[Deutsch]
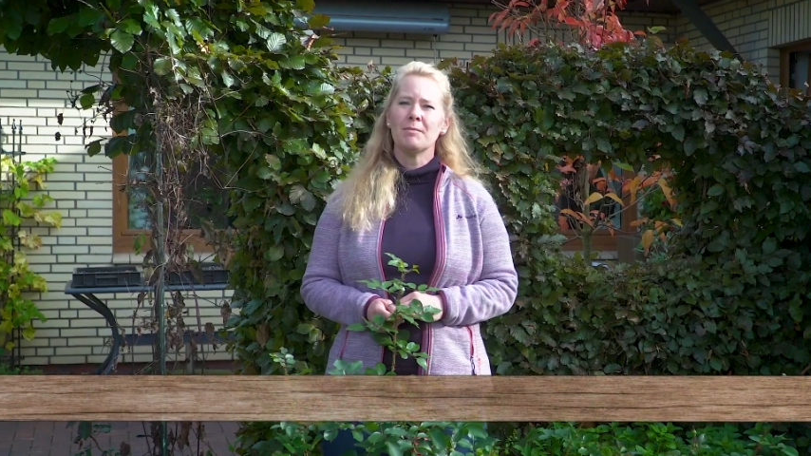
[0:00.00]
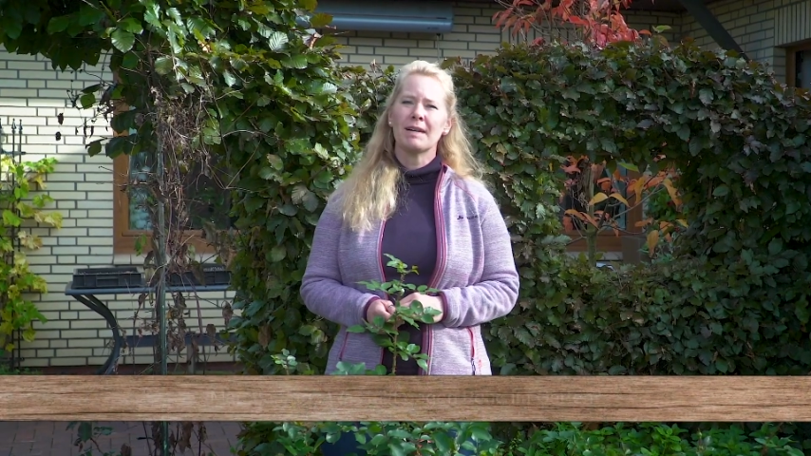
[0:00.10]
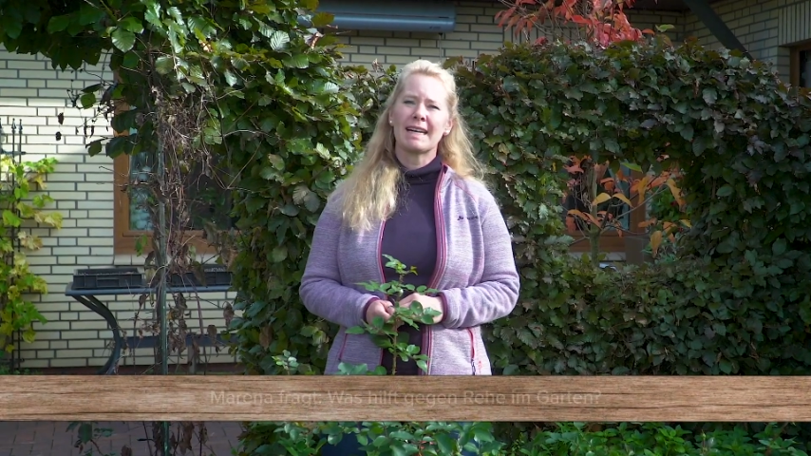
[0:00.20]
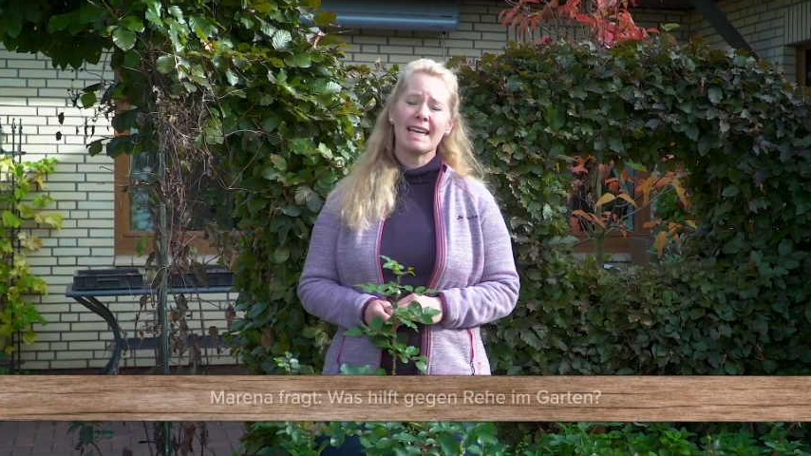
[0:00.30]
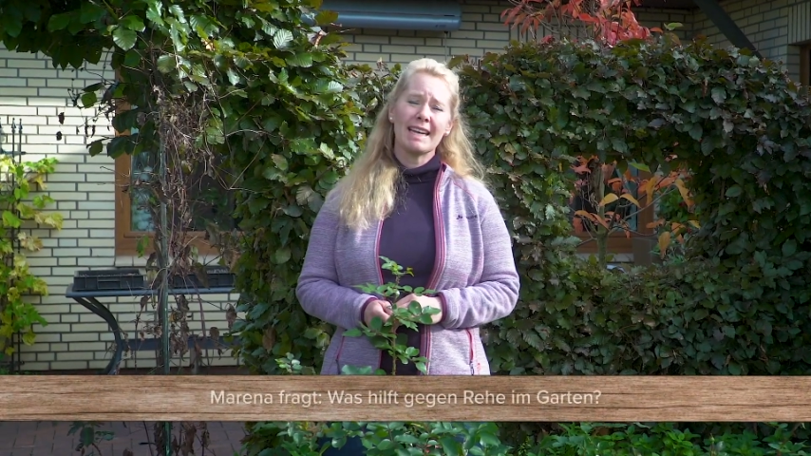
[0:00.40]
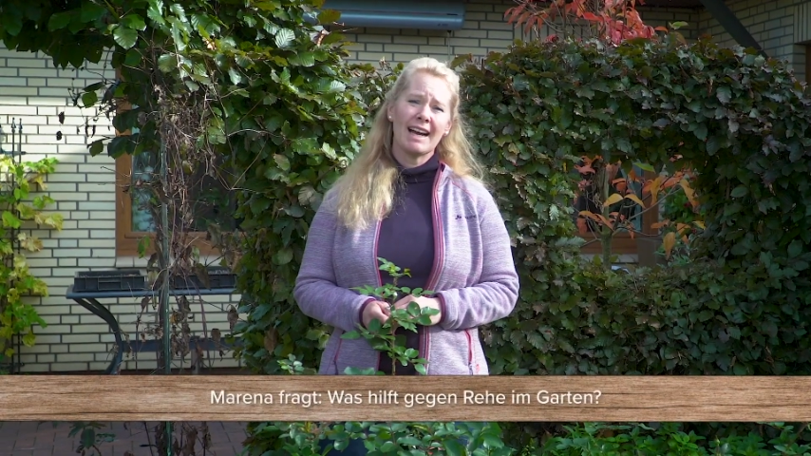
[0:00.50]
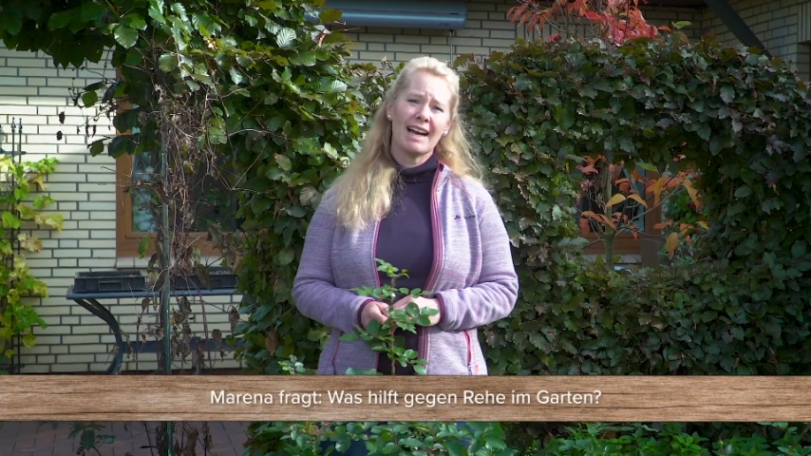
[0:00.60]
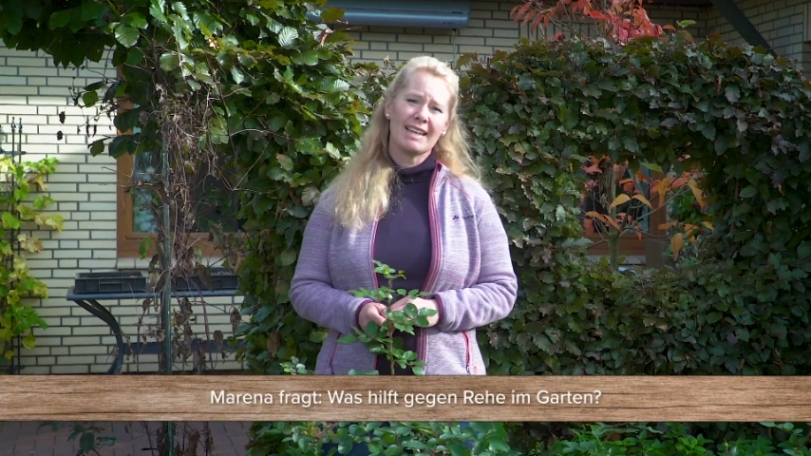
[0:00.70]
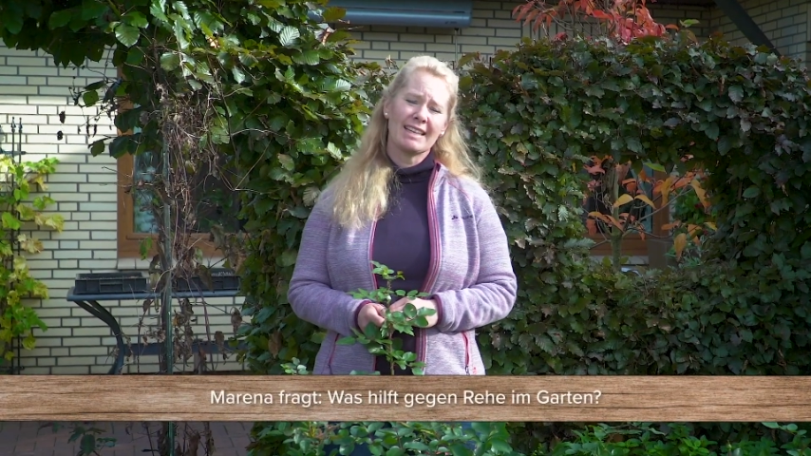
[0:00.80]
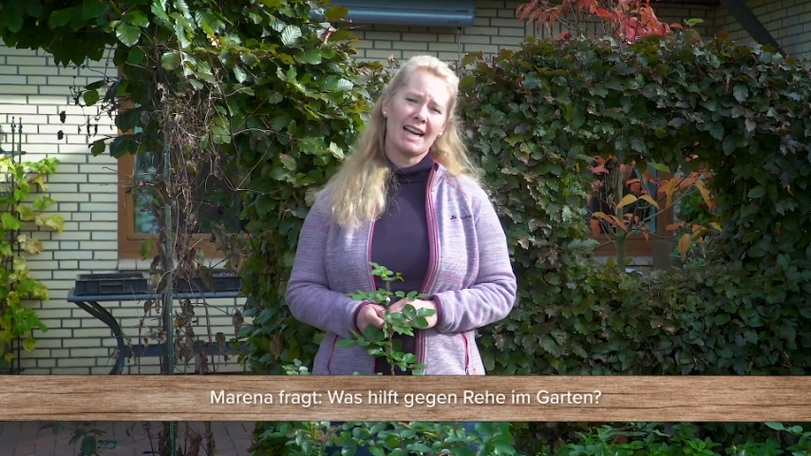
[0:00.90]

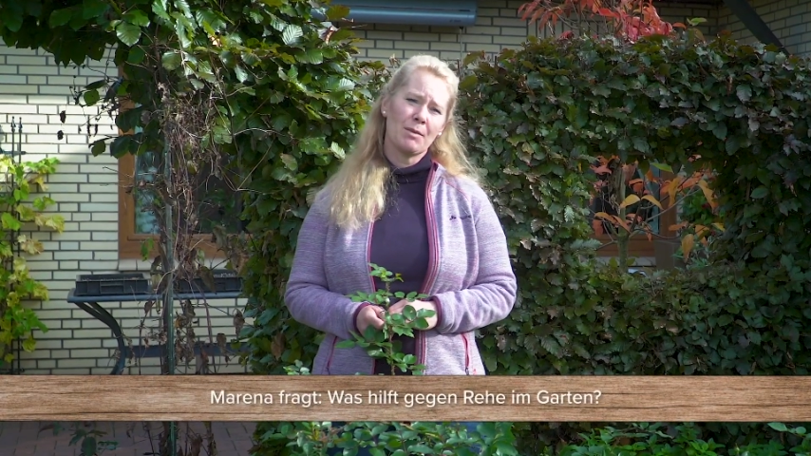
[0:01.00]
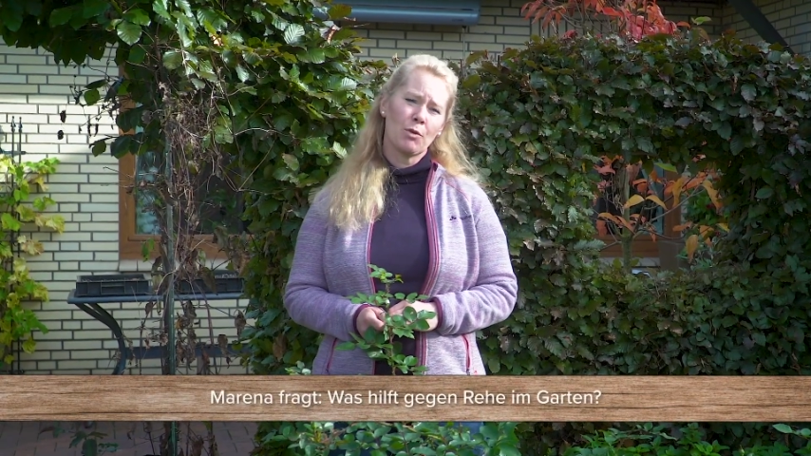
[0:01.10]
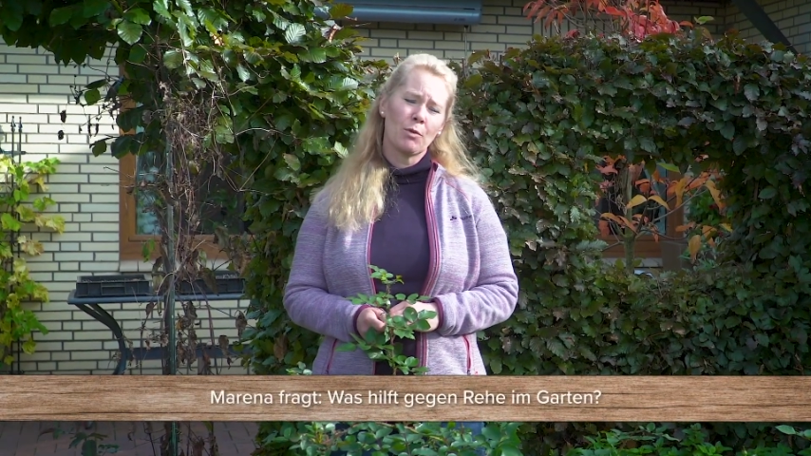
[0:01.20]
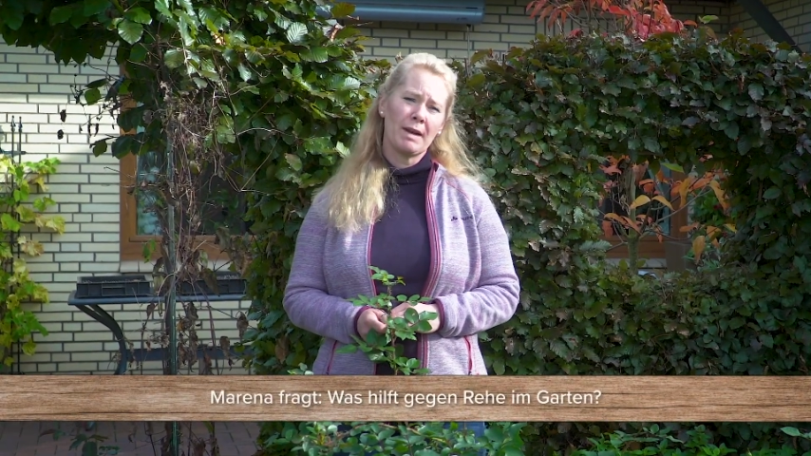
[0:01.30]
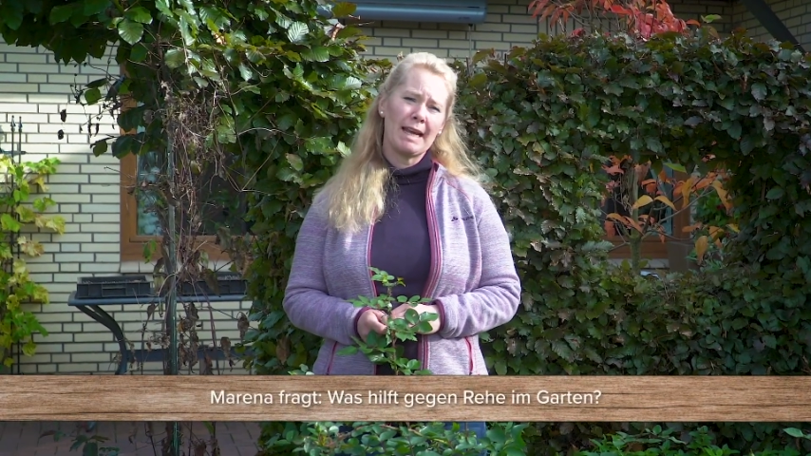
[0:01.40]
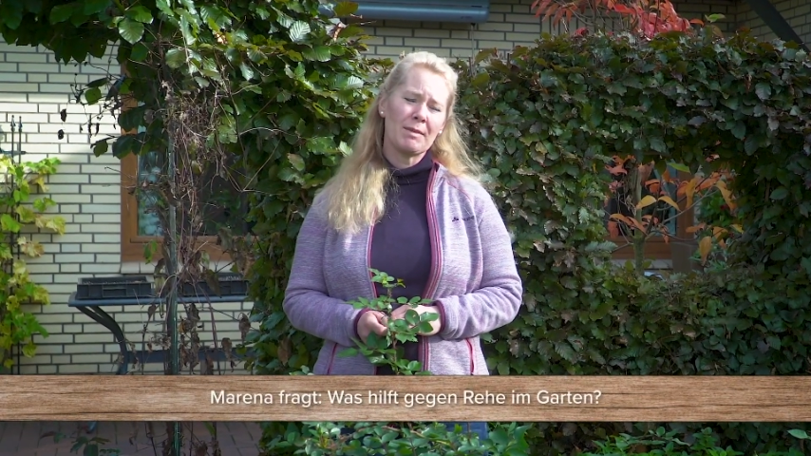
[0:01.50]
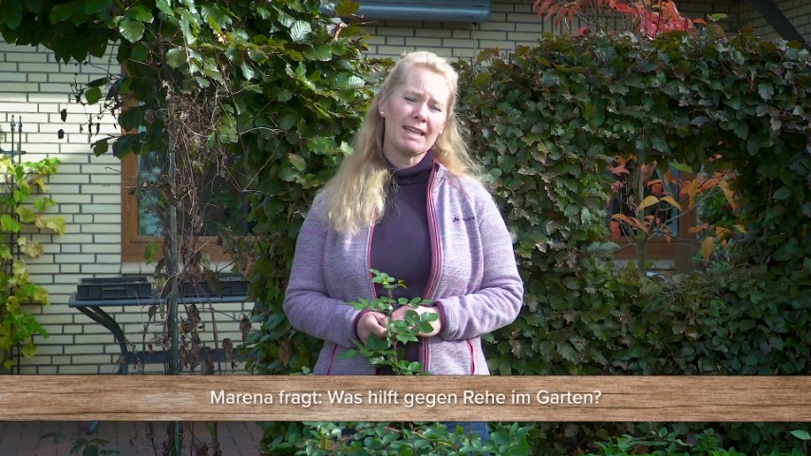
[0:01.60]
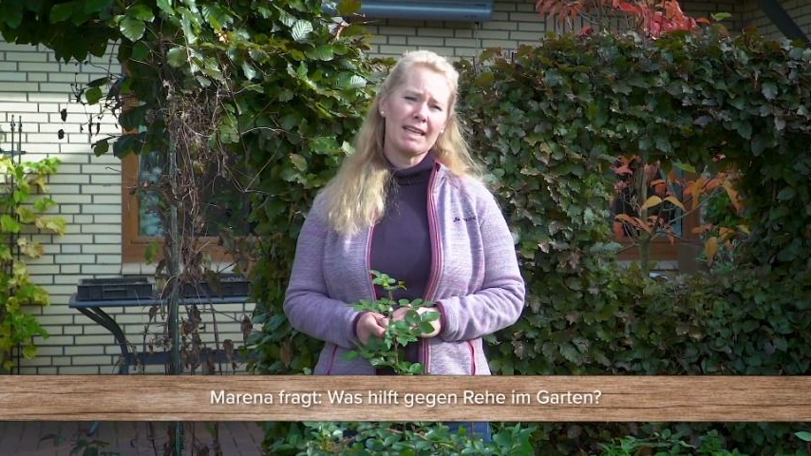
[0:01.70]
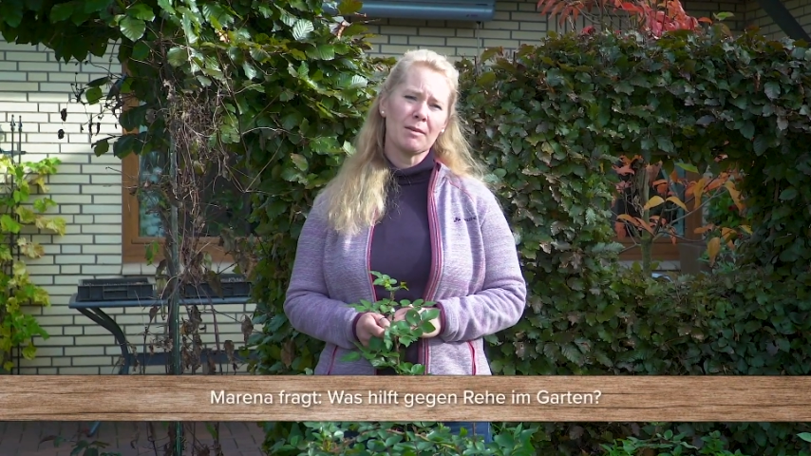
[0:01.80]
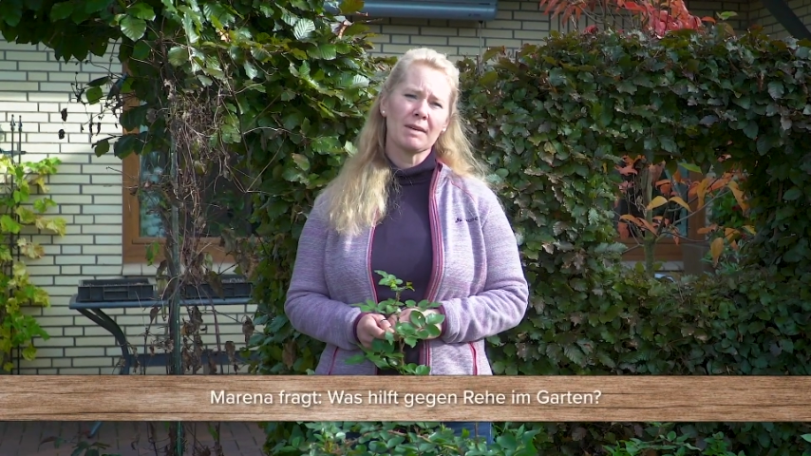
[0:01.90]
Merena hat ein Problem
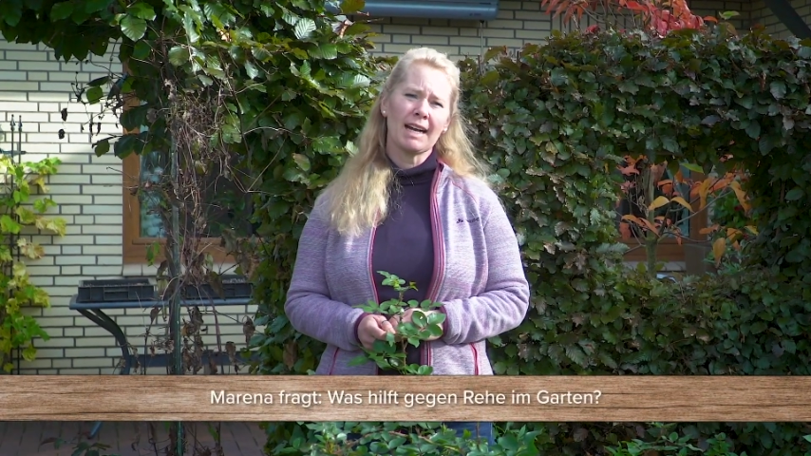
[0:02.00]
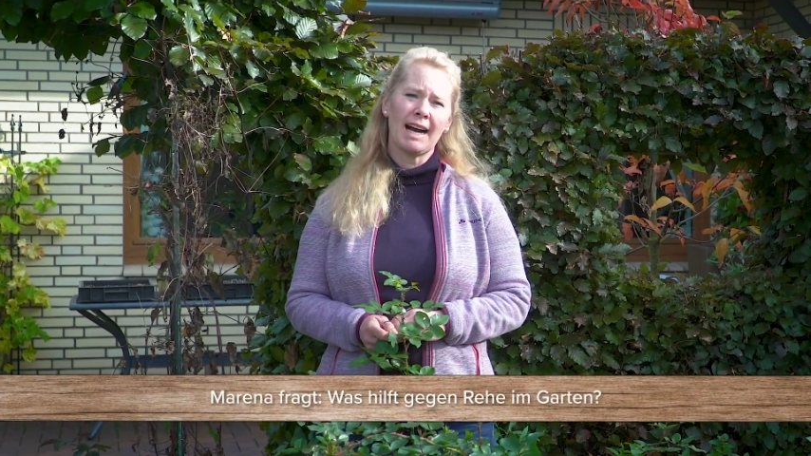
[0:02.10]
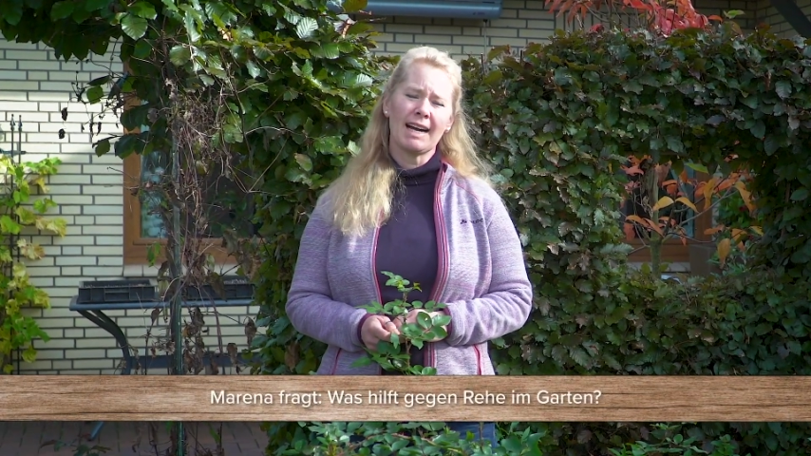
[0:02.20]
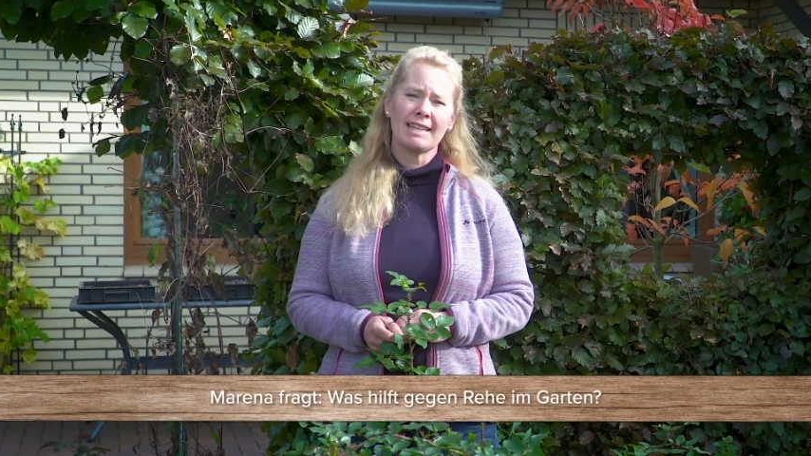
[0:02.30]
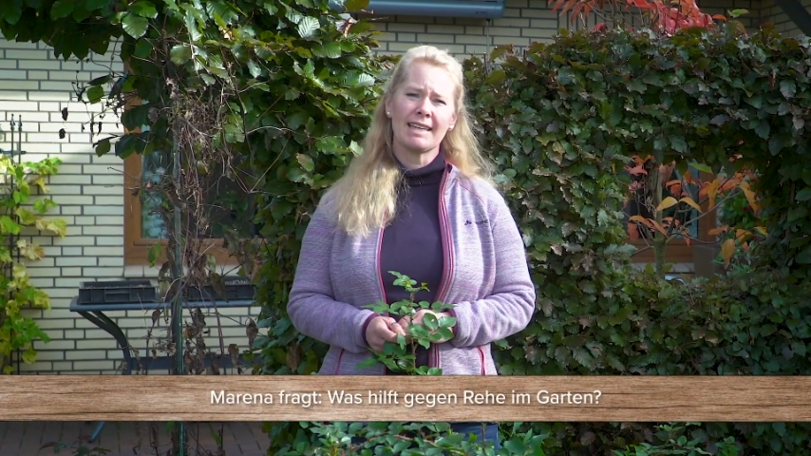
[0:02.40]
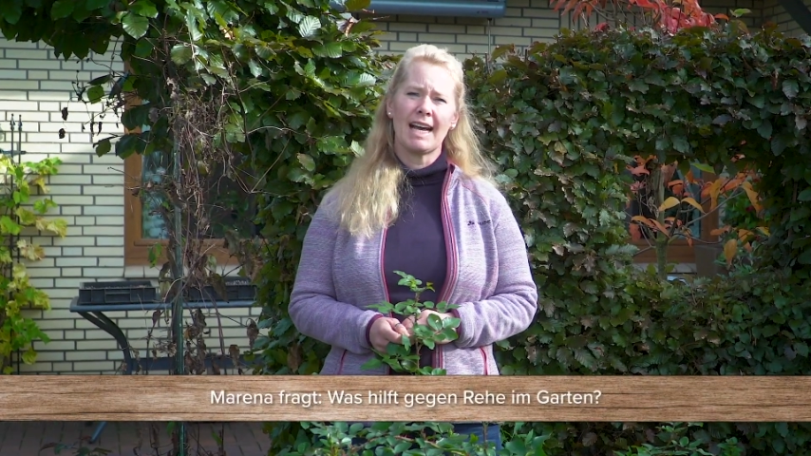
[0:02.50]
in ihrem Garten.